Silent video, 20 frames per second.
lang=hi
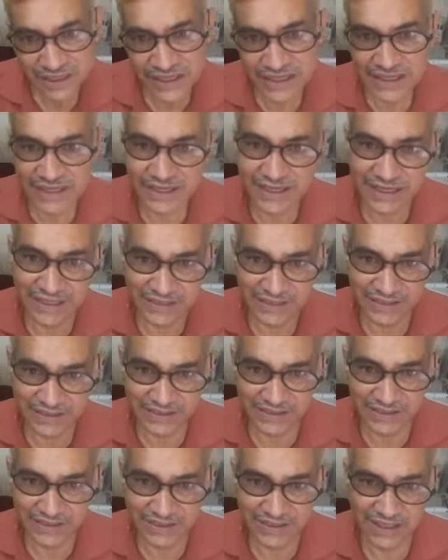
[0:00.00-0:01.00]
इंडिकेट
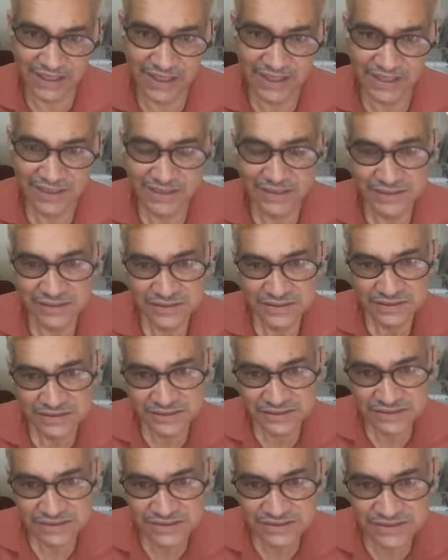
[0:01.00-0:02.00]
करती है
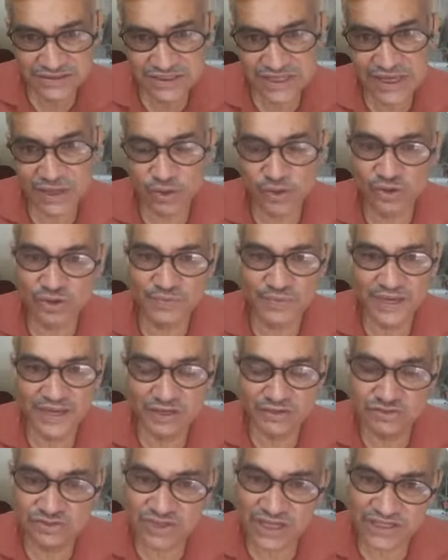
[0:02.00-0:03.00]
ये लोग भी
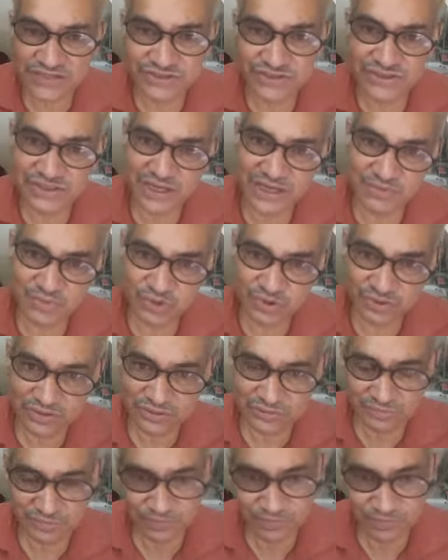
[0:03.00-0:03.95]
अनुशासन के बहुत